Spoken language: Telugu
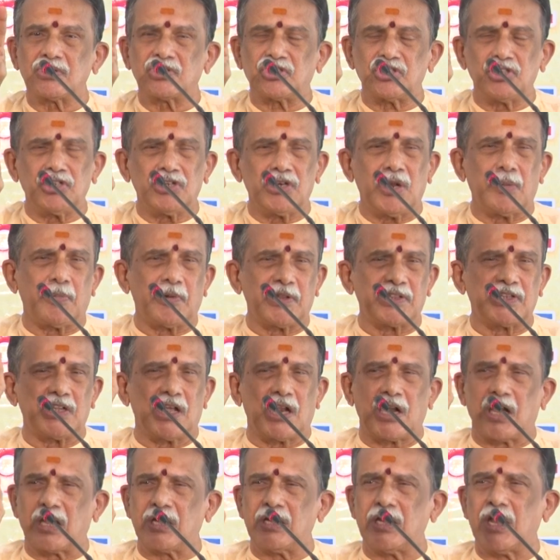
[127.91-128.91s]
చిన్న
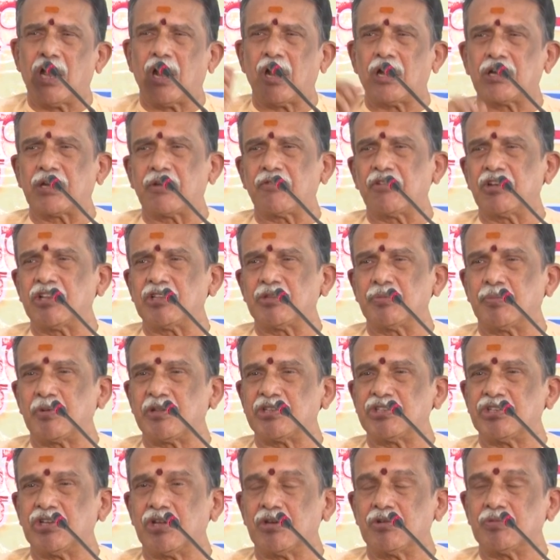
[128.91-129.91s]
పద్యాలు అన్నీ ఆటవిలది
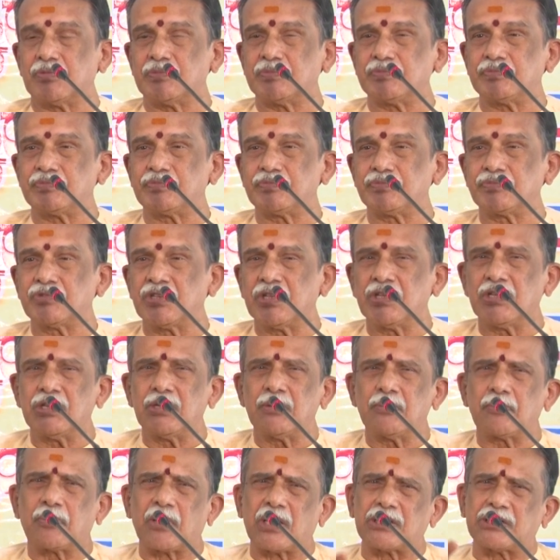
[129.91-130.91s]
పద్యాలు
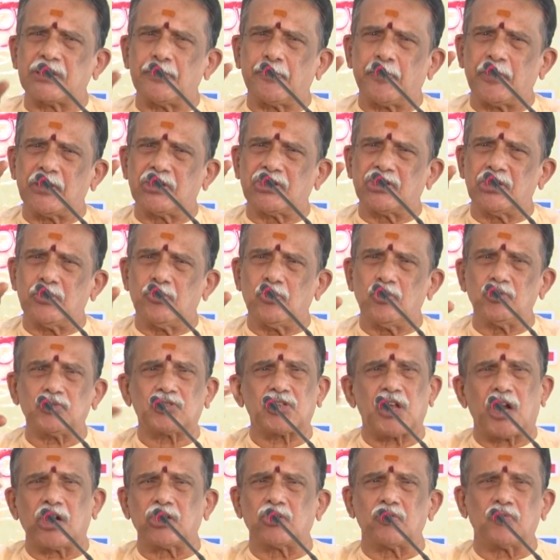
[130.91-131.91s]
ప్రతి పద్యము
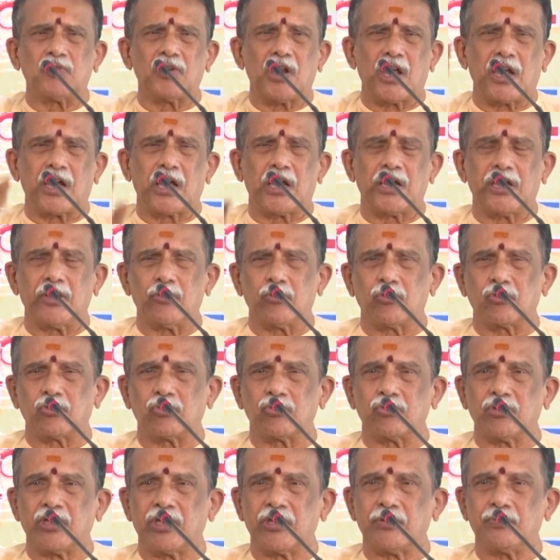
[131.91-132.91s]
చాటువులాగానే
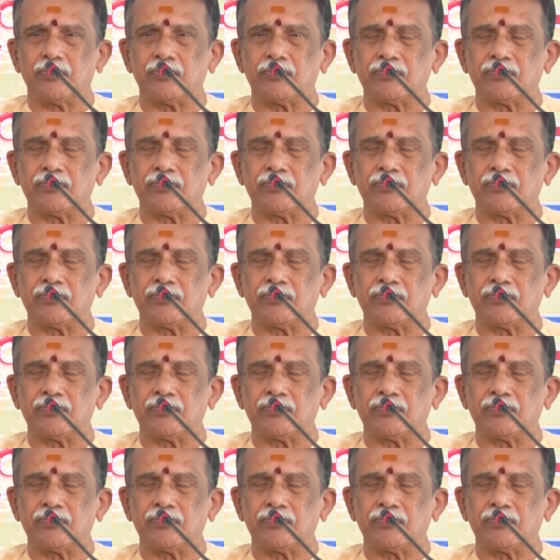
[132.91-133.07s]
ఉంటుంది